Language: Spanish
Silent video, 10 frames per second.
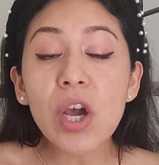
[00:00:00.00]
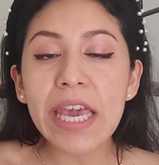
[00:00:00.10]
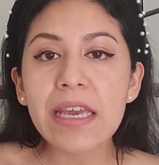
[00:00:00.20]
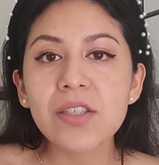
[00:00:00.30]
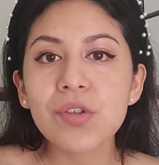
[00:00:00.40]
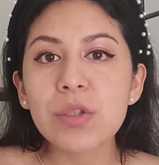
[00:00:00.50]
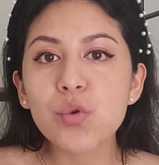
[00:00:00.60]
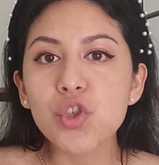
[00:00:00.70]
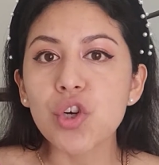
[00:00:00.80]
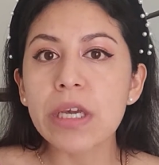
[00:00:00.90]
que esto es
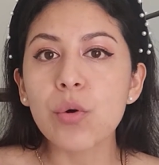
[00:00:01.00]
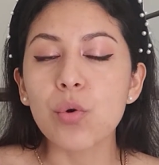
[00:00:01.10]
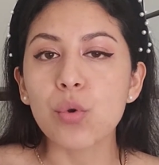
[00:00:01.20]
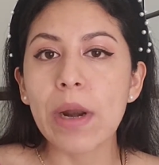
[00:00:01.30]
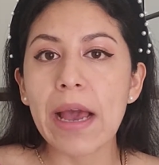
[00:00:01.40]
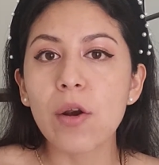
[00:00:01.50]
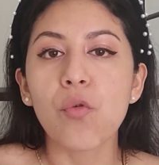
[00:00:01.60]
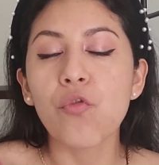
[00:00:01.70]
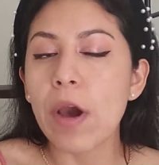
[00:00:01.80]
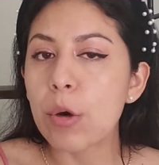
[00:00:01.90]
un choque cultural o
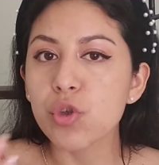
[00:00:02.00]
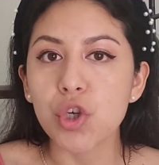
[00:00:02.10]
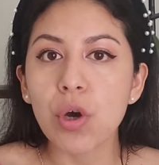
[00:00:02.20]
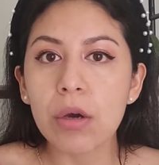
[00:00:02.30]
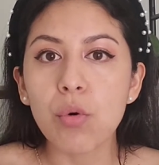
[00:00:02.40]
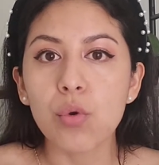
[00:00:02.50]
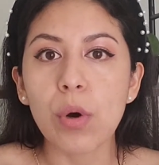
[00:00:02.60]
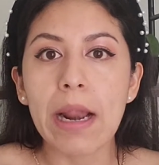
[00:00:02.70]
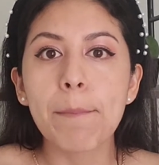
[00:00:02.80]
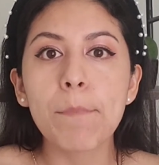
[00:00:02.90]
fue un choque
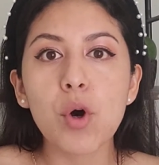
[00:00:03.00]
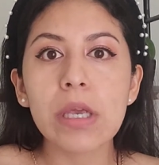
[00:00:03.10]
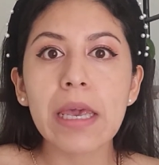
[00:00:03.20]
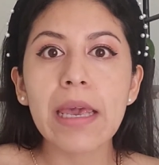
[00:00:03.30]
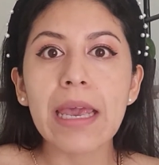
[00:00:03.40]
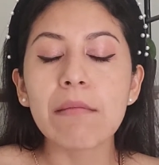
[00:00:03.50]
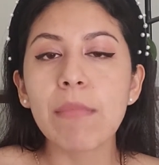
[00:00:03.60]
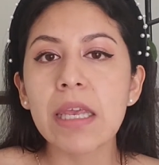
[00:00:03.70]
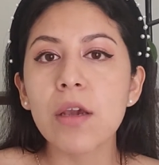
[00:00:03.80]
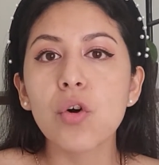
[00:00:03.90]
cultural porque en
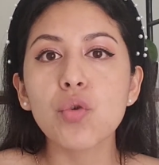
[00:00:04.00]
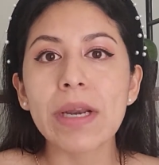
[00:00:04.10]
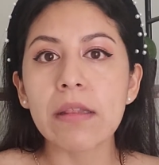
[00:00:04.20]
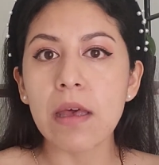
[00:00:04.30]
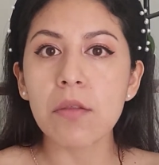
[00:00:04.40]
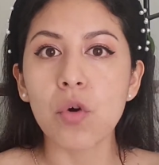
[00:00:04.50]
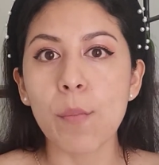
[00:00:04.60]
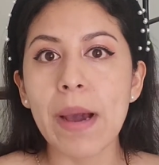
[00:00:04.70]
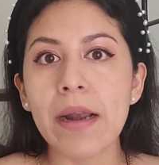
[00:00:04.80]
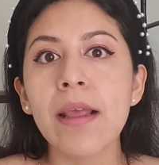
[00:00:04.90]
México no era nada
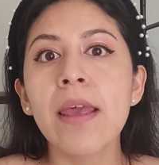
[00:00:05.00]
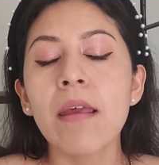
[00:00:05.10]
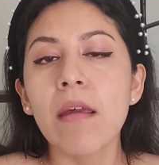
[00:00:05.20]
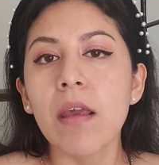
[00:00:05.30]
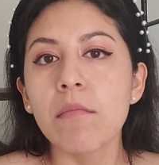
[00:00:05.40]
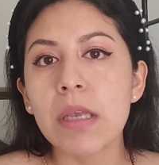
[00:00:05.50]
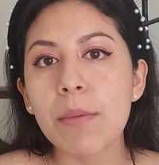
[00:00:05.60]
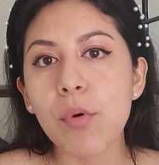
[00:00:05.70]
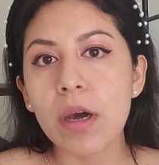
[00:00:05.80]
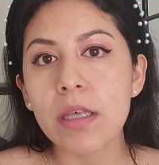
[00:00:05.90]
normal. En mi
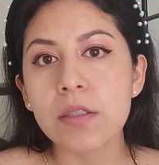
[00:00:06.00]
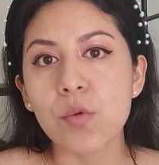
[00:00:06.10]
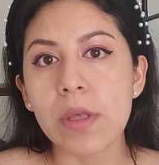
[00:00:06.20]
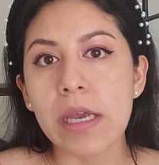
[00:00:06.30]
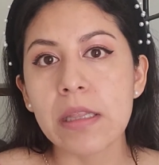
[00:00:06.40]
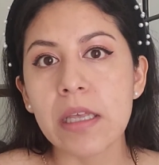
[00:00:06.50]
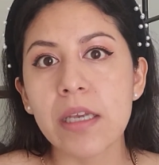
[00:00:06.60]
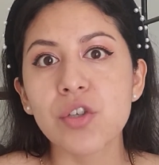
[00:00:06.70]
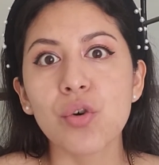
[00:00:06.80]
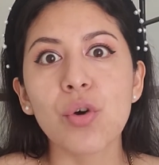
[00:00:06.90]
época de
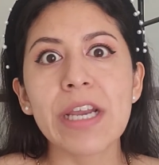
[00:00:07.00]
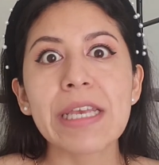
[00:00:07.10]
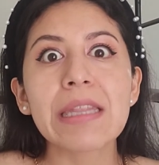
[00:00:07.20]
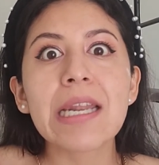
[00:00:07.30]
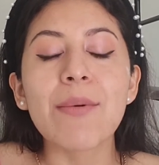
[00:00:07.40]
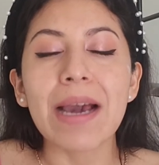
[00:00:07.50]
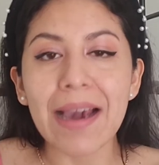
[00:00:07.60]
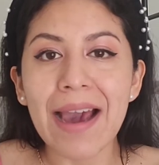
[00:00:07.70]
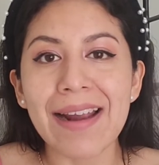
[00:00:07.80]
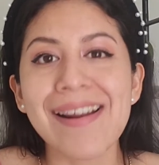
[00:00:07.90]
estudiante yo quería trabajar